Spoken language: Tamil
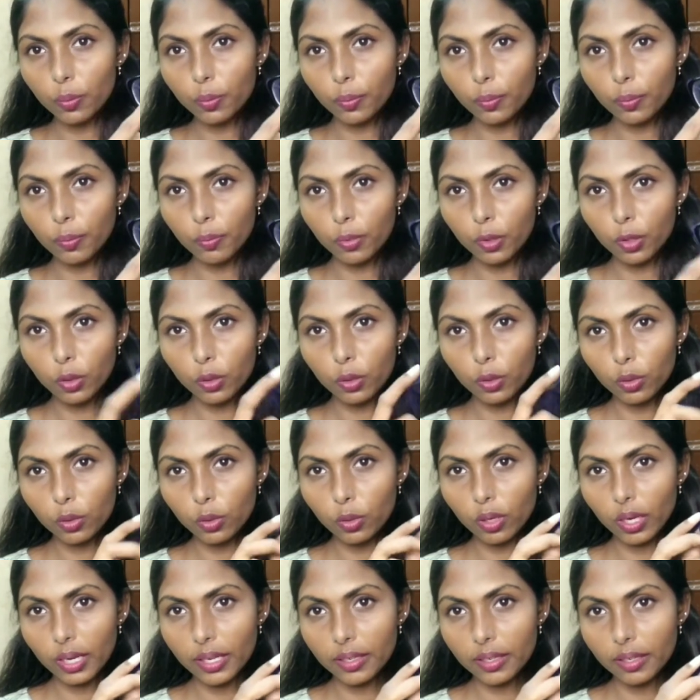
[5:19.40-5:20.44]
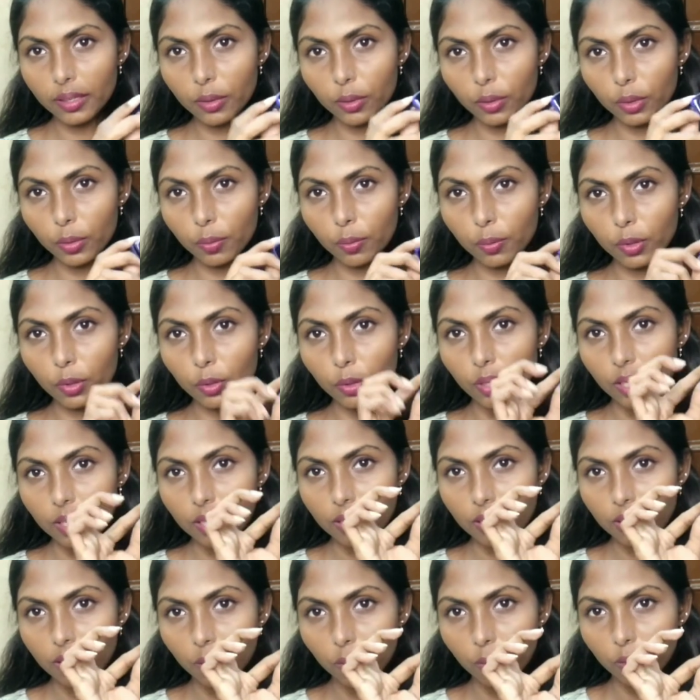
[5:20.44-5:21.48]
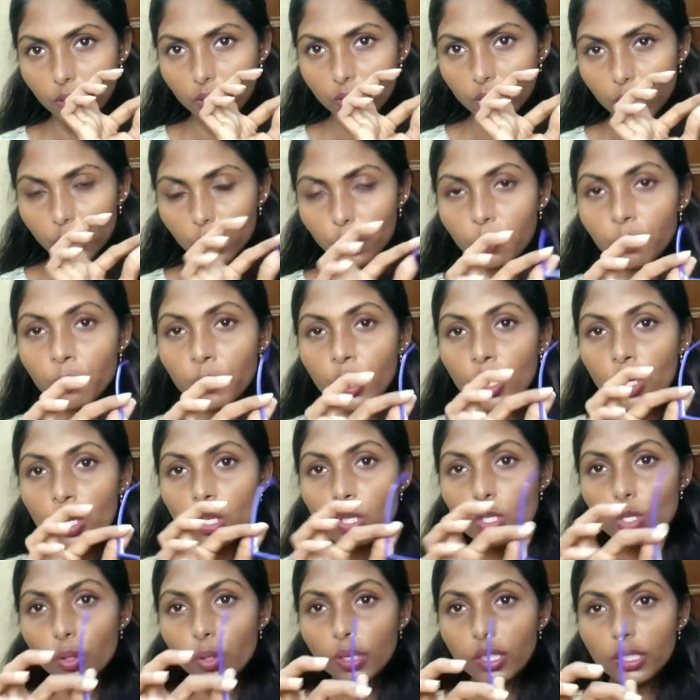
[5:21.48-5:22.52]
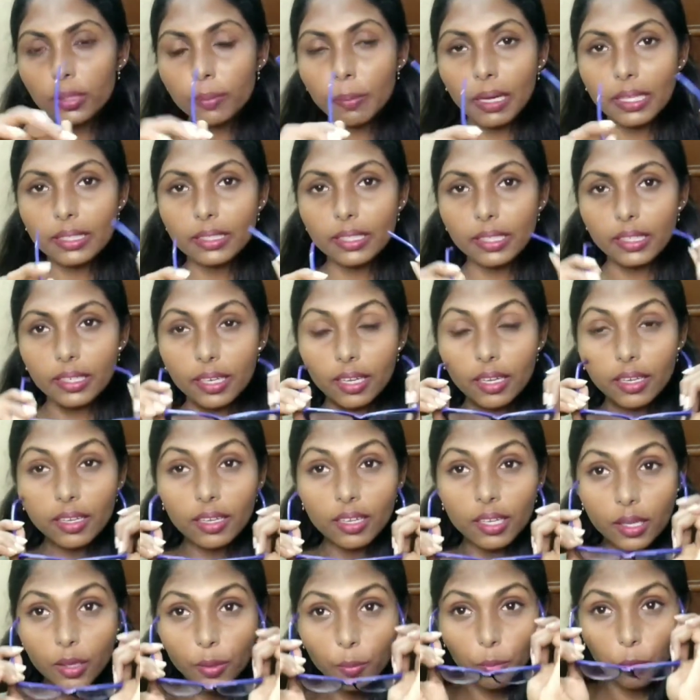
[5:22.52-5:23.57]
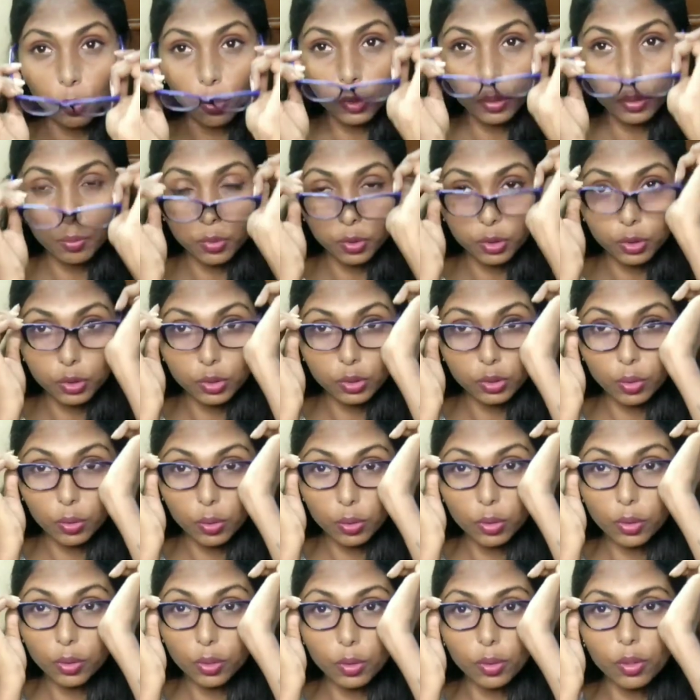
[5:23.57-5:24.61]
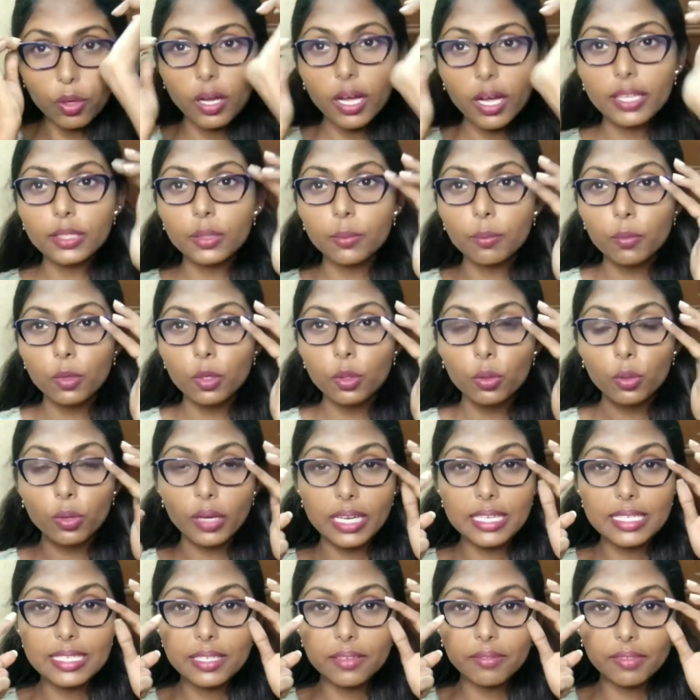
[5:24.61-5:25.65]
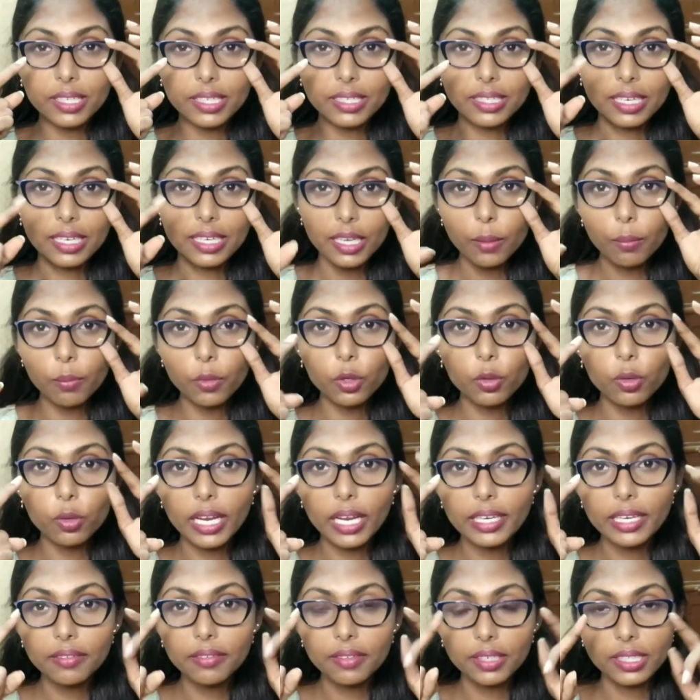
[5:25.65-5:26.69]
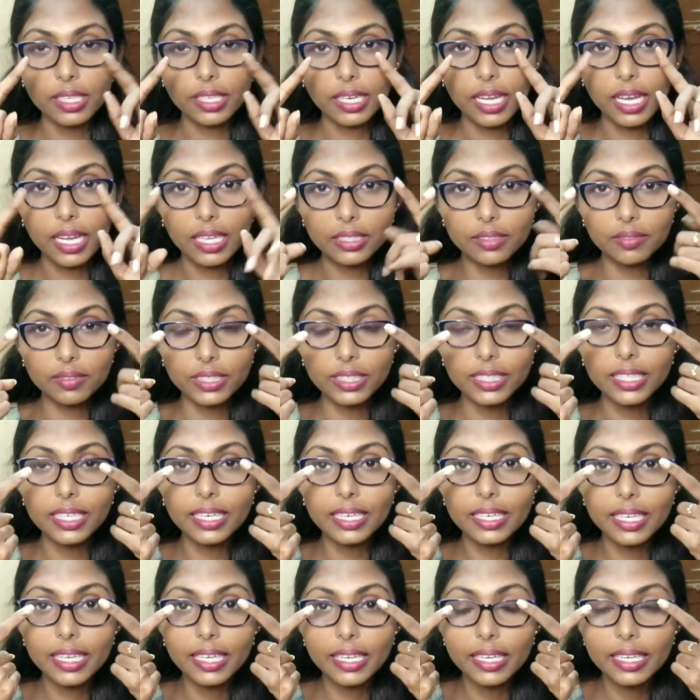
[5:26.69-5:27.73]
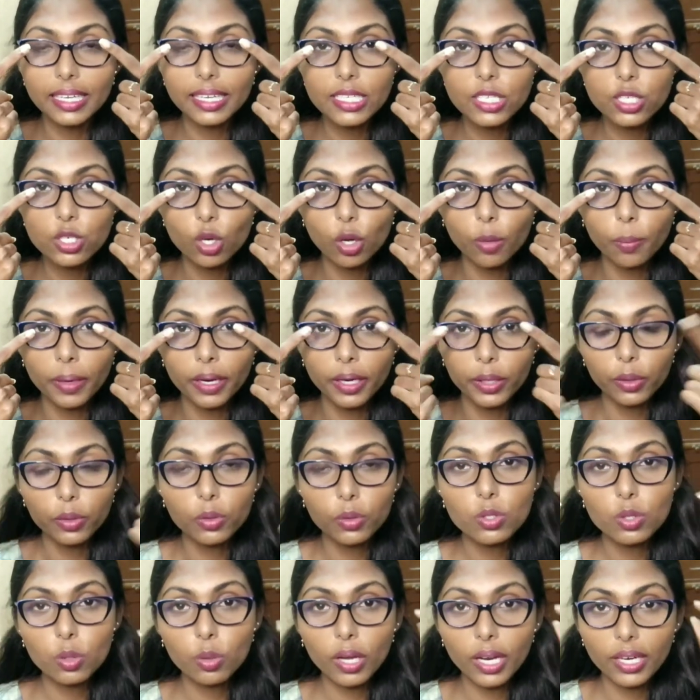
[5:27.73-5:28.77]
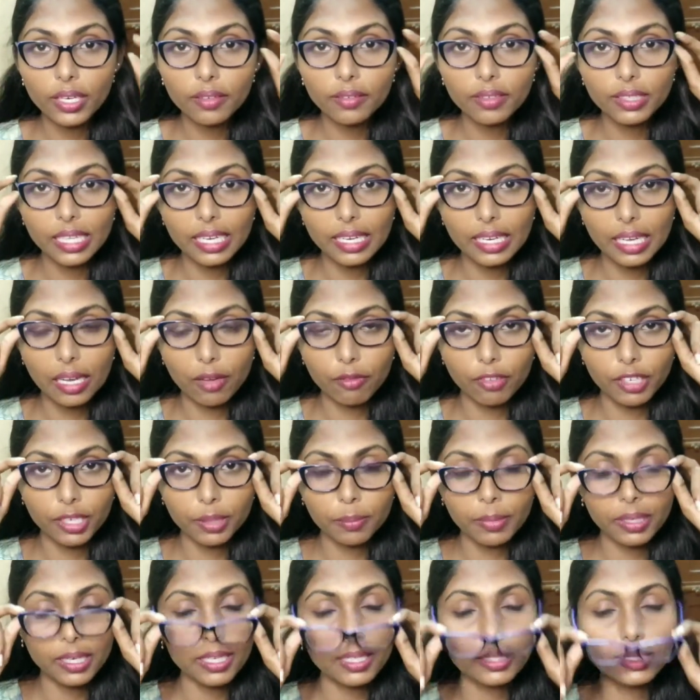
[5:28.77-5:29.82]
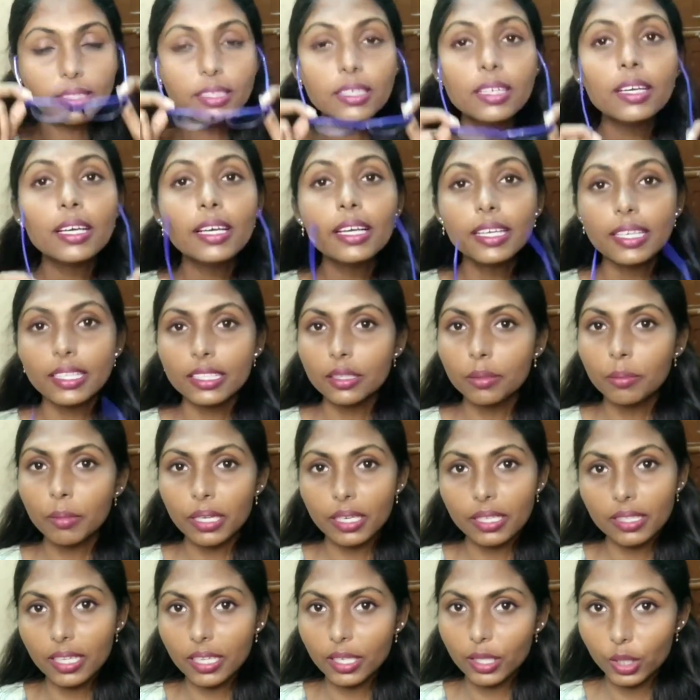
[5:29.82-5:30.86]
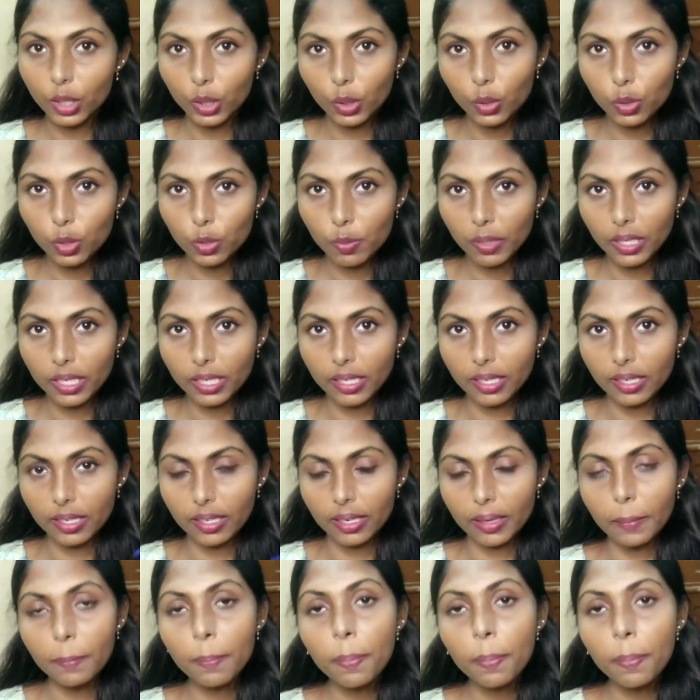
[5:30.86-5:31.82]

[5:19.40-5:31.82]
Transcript: ப்ளூ அண்டர் ஒரு ப்ளூ கலர்ல உங்களுக்கு தெரியும் ஸோ இது பார்த்தீங்கன்னா போடும்போது ஒரு அந்த ப்ளூ ரேசர் வருது இல்லையா ப்ளூ லைட் வருது இல்லையா அது வந்து எனக்கு இங்கேயே ஸ்டாப் ஆகிடும் ஸோ கண்ணை வந்து எனக்கு அஃபெக்ட் பண்ணாது இந்த மாதிரி தான் இதை யூஸ் பண்ணிட்டு இருக்கேன்